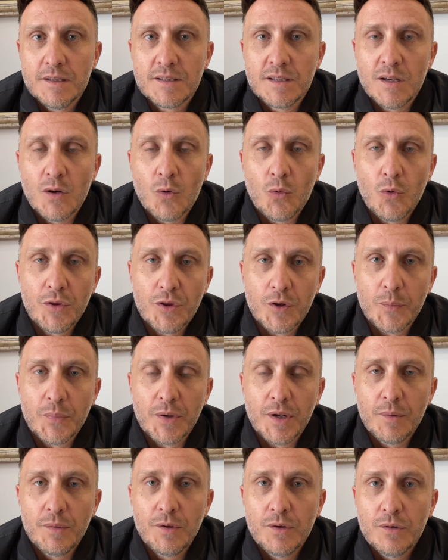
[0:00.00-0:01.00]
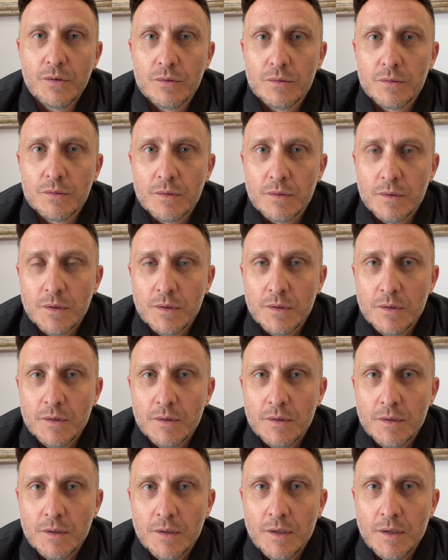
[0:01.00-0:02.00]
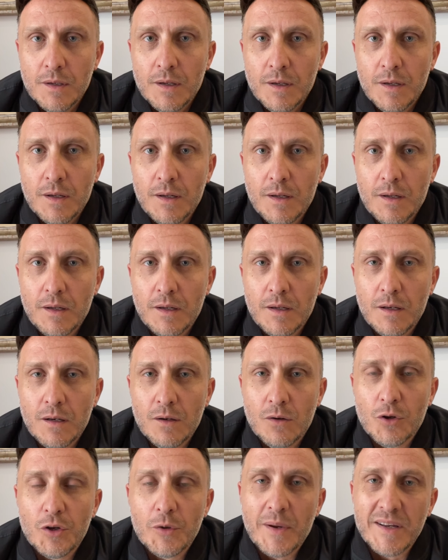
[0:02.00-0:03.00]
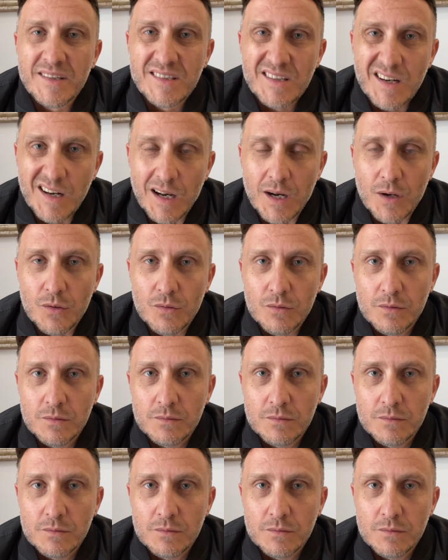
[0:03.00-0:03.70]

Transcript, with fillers: sin juicio previo, eh, lo lleváis claro.